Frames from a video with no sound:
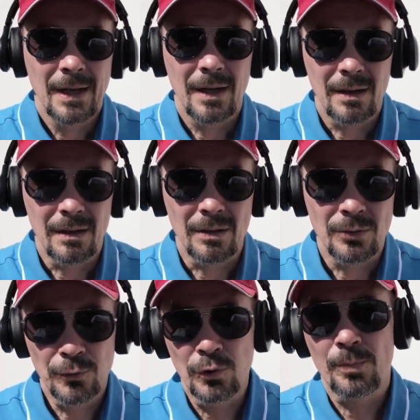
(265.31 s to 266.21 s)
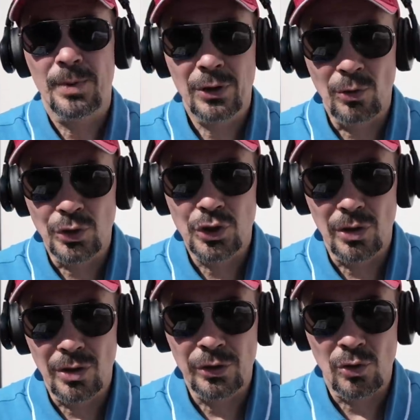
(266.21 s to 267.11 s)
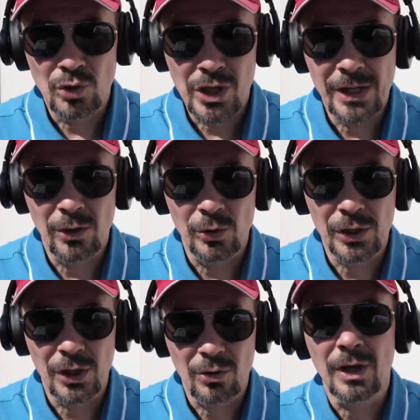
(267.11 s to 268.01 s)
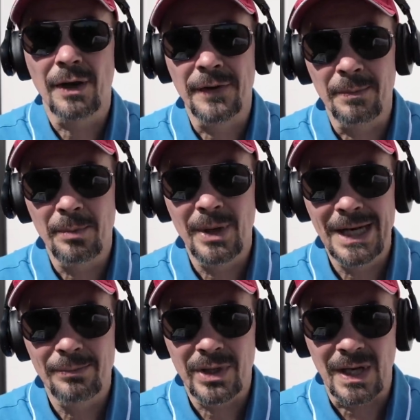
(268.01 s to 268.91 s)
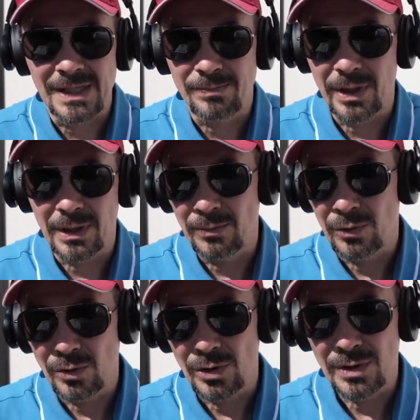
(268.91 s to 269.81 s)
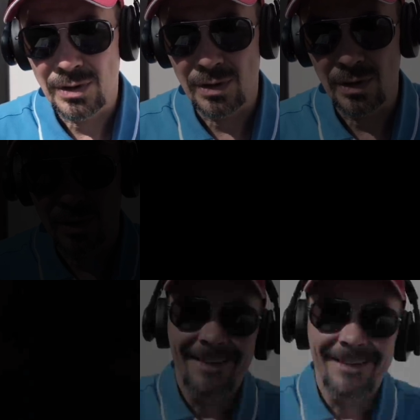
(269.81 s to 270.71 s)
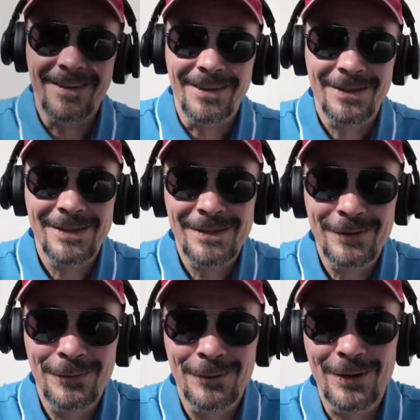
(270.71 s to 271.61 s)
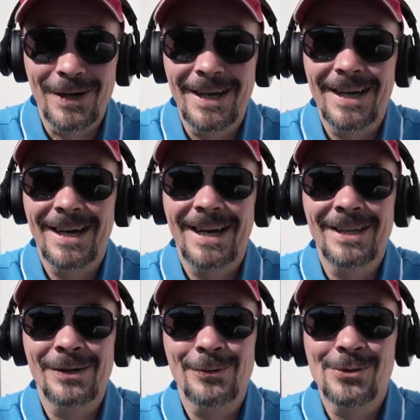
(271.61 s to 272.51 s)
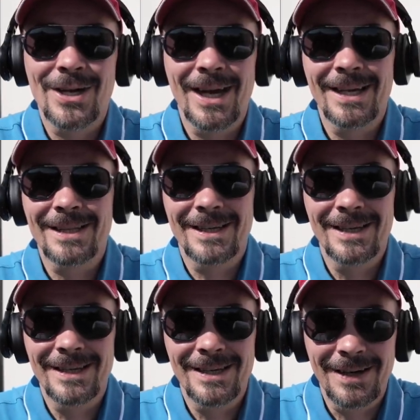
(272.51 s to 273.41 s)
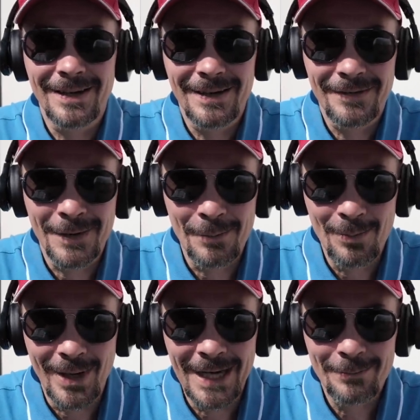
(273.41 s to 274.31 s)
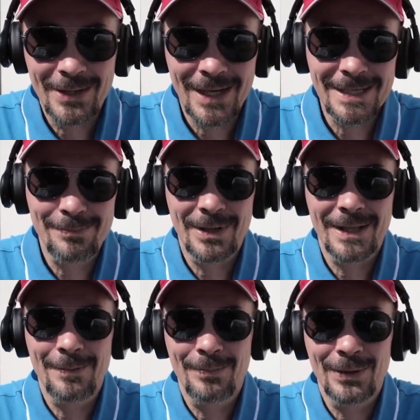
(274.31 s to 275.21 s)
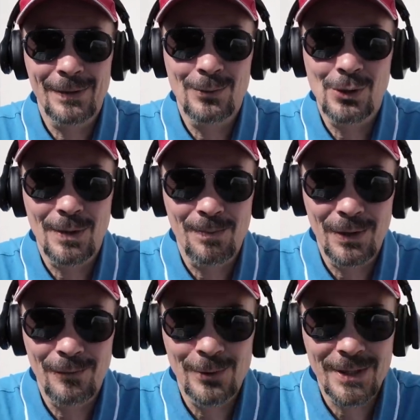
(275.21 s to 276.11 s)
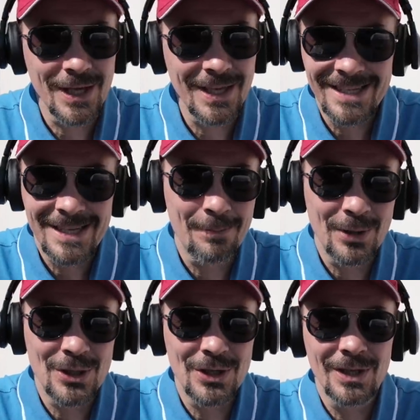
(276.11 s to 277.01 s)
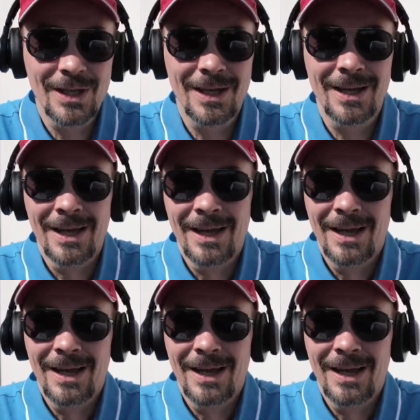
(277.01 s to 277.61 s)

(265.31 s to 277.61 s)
Э, Дюфор продолжил отгружать лодки только автомобильным транспортом. То есть, э, вот, то есть Дюфор э, отгружает автомобильным транспортом, потому что перевозки не запрещены.